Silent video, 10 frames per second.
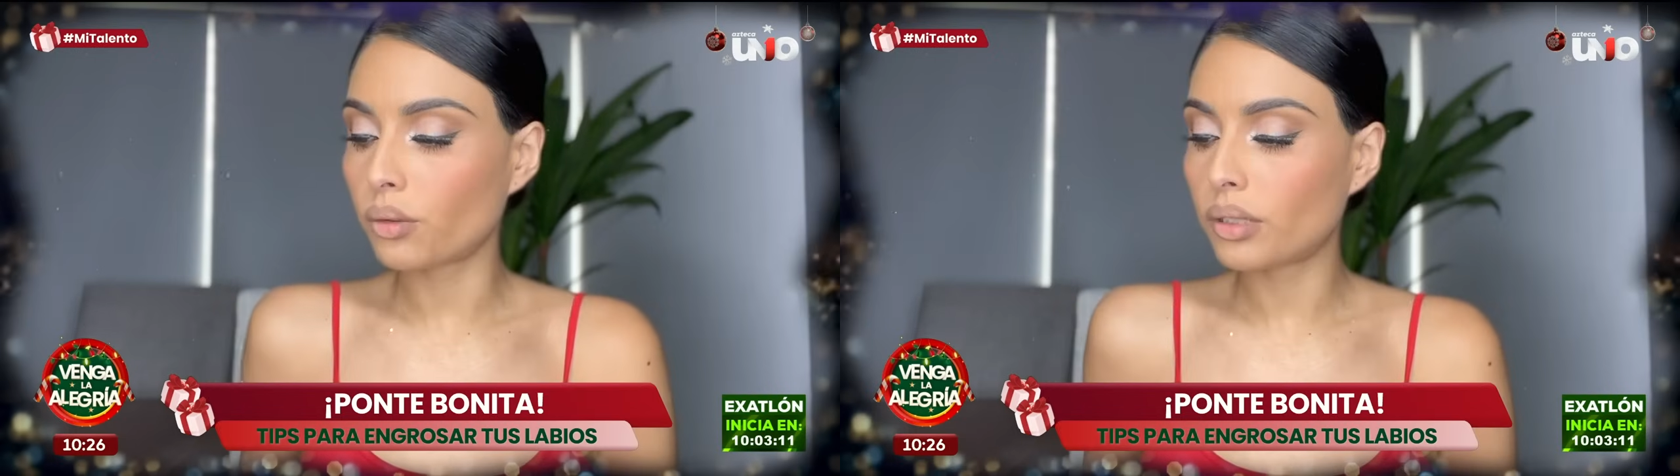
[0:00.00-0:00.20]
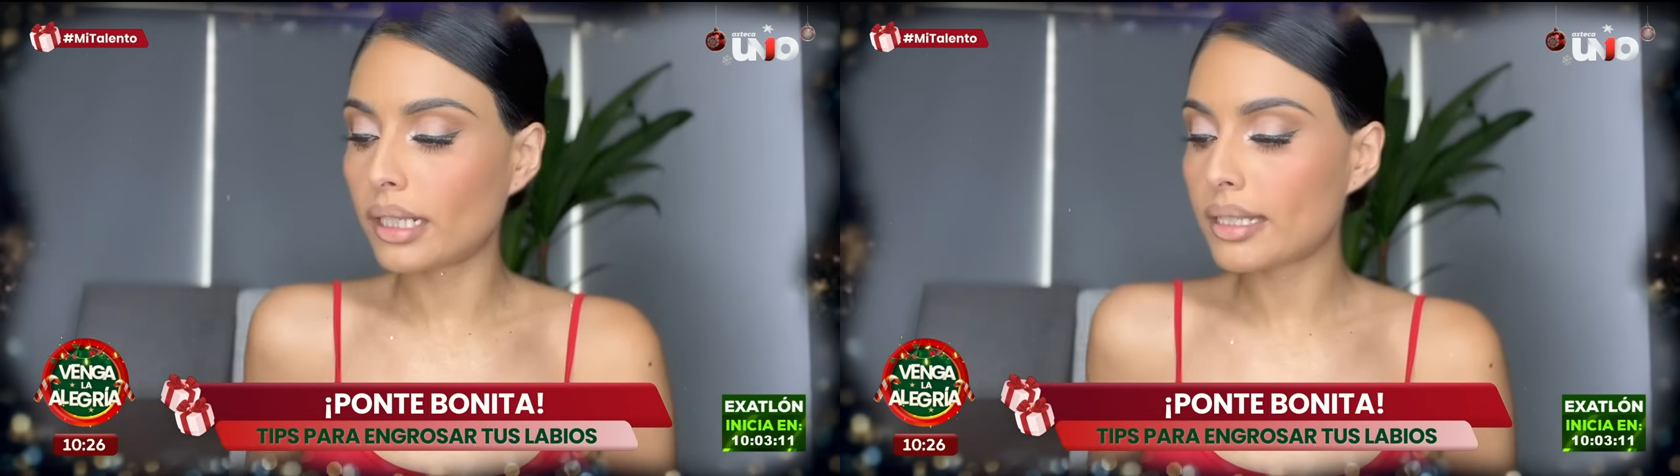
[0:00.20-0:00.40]

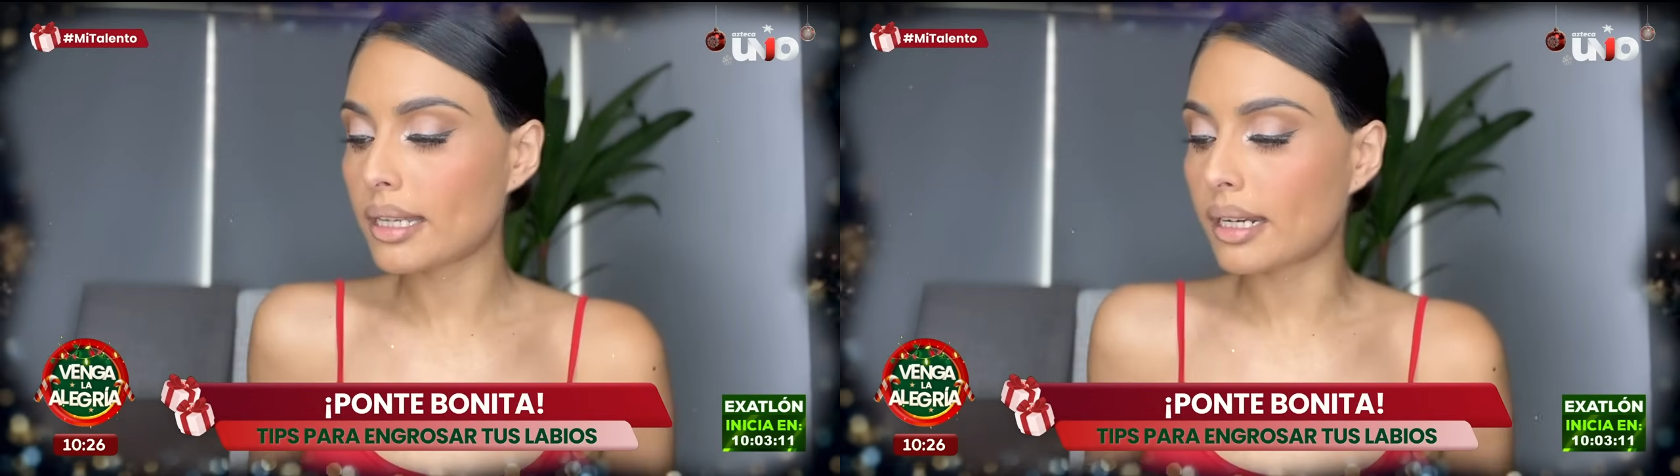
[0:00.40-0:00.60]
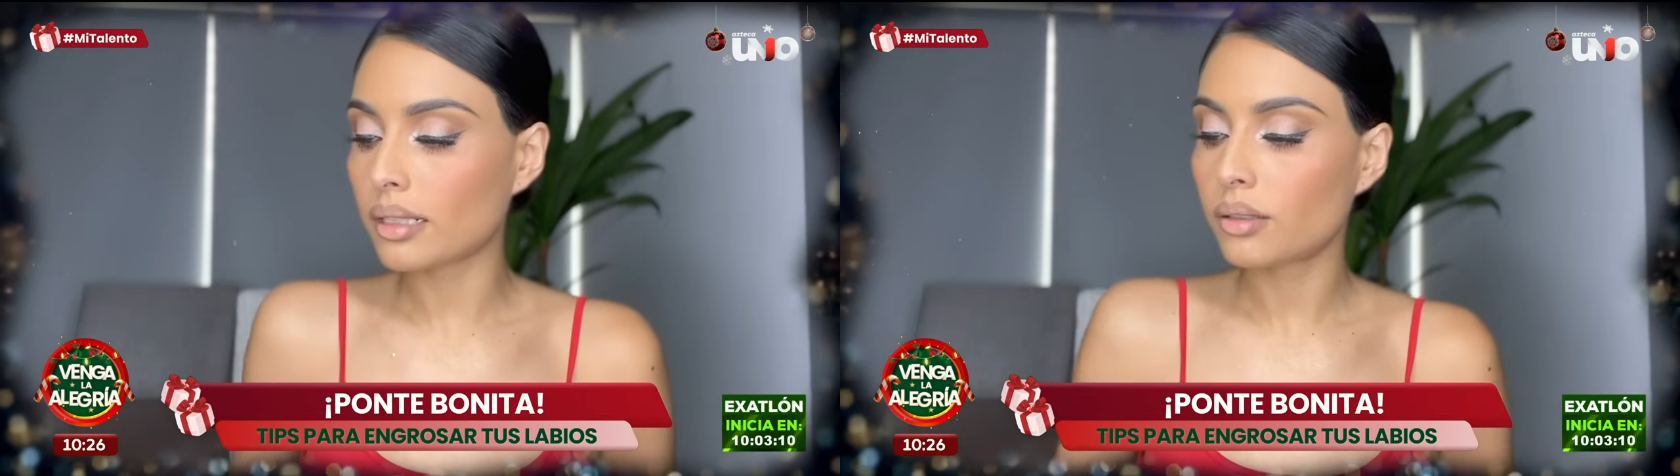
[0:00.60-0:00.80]

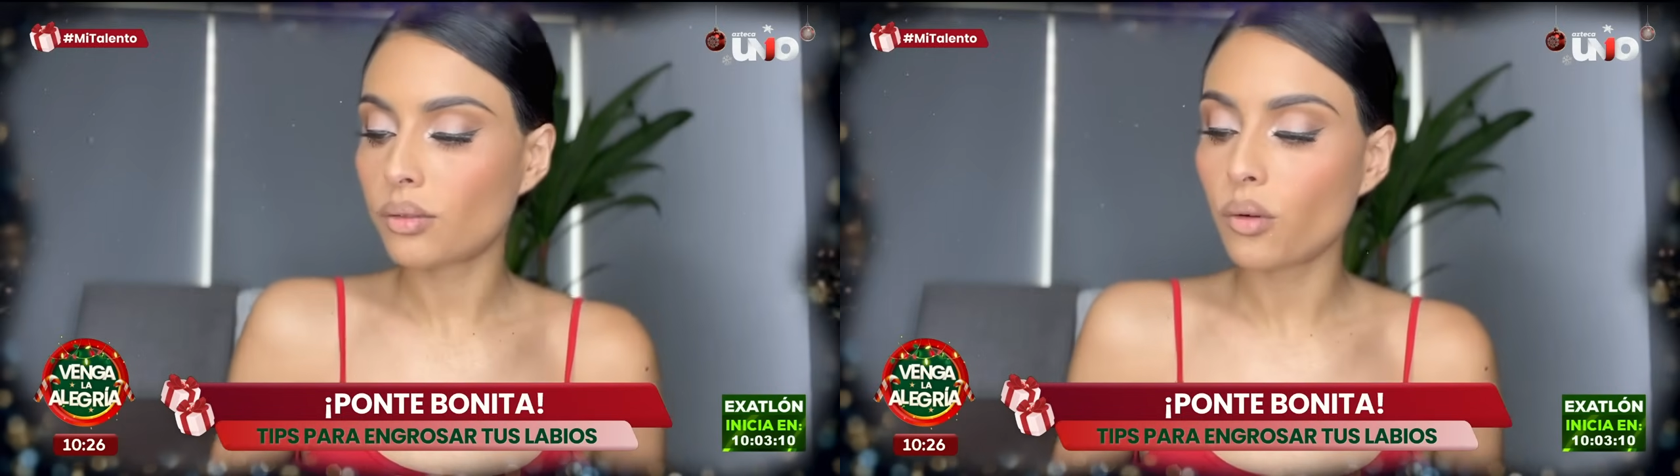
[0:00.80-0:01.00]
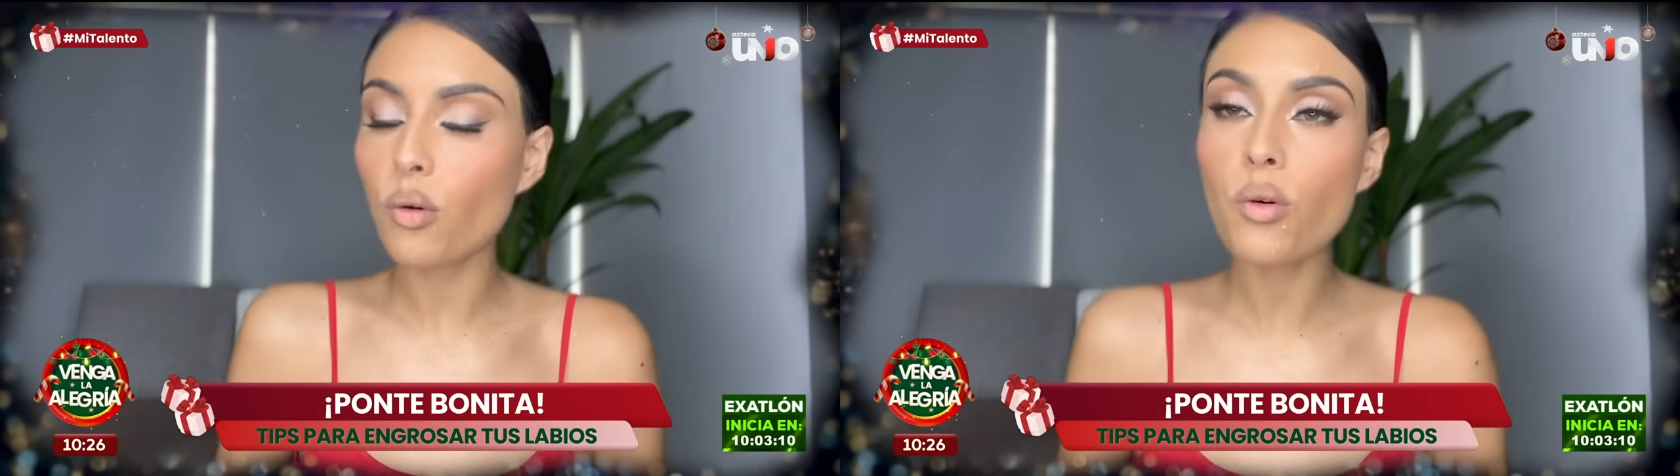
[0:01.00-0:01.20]
utilizar
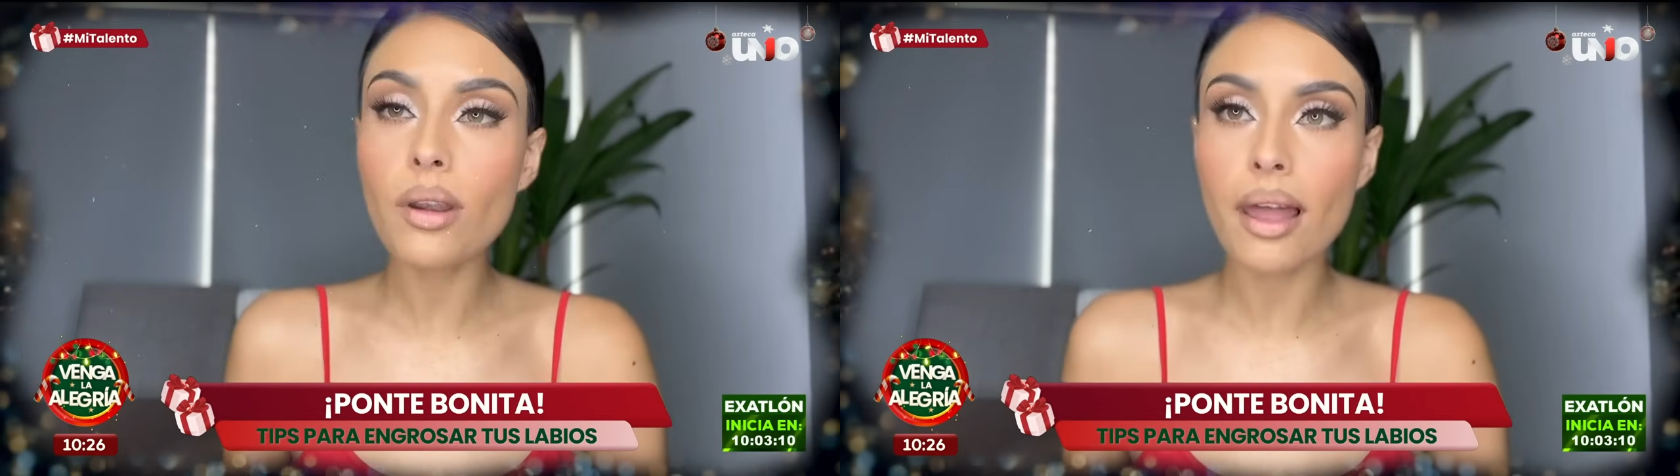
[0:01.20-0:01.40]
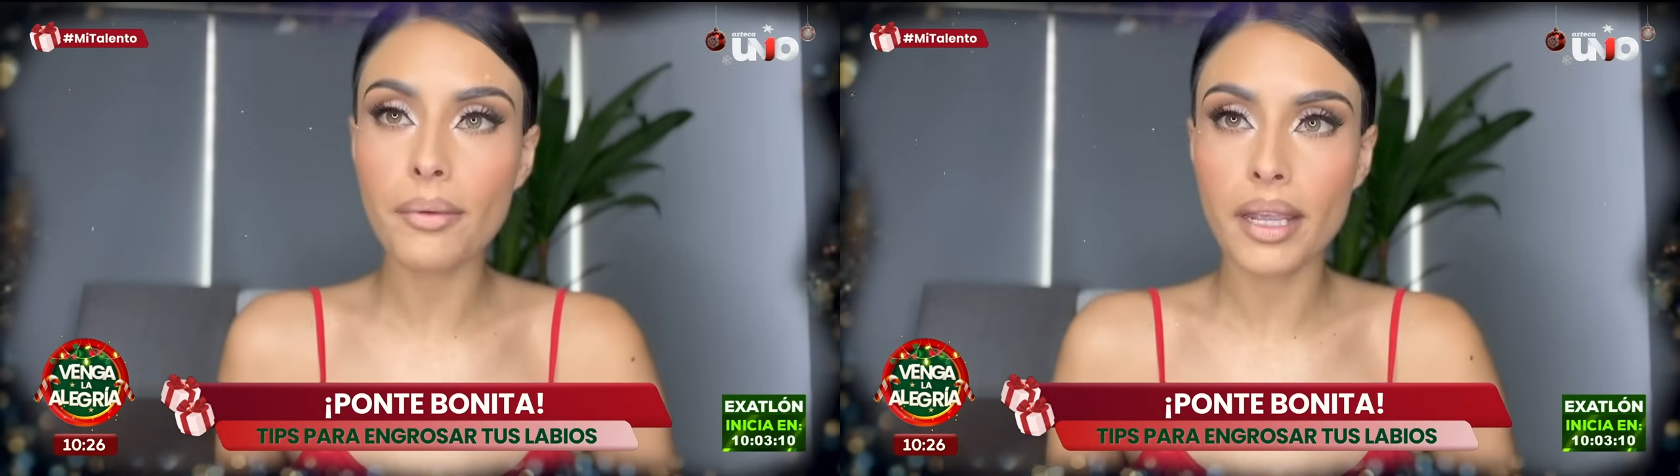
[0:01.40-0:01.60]
un
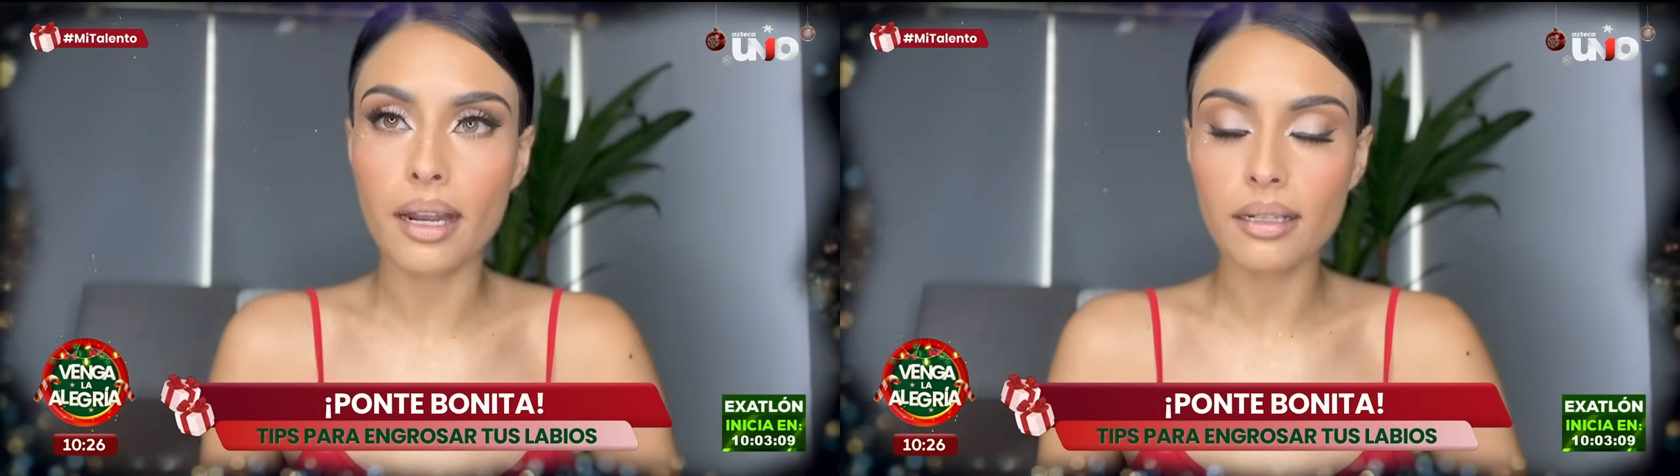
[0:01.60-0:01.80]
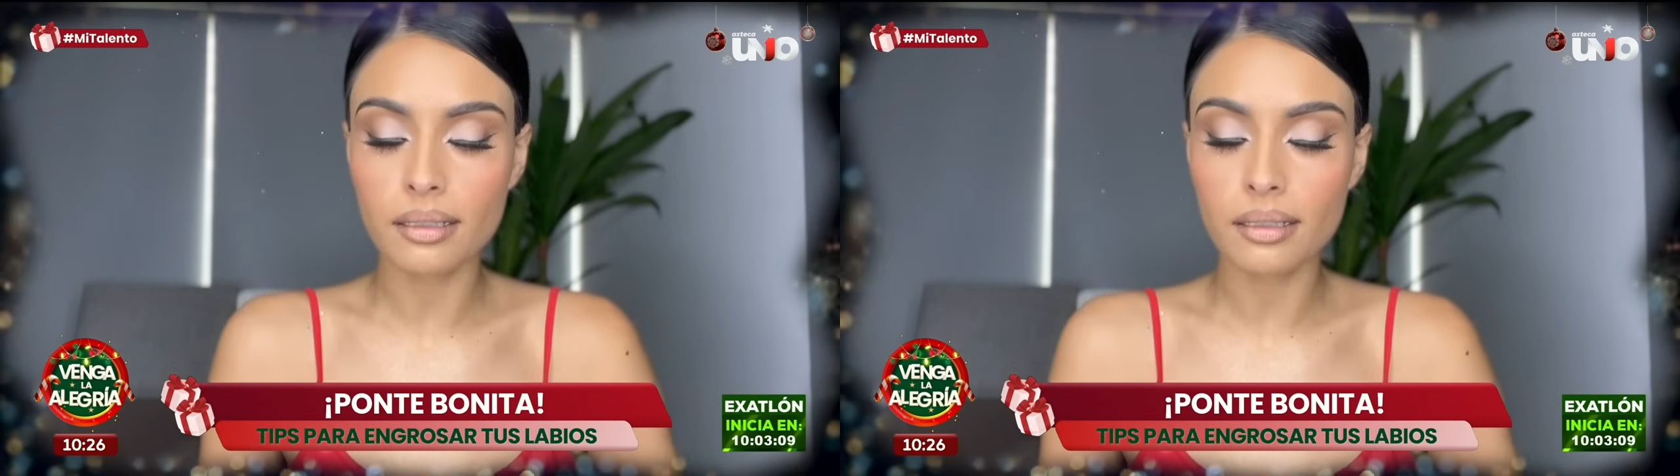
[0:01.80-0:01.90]
labial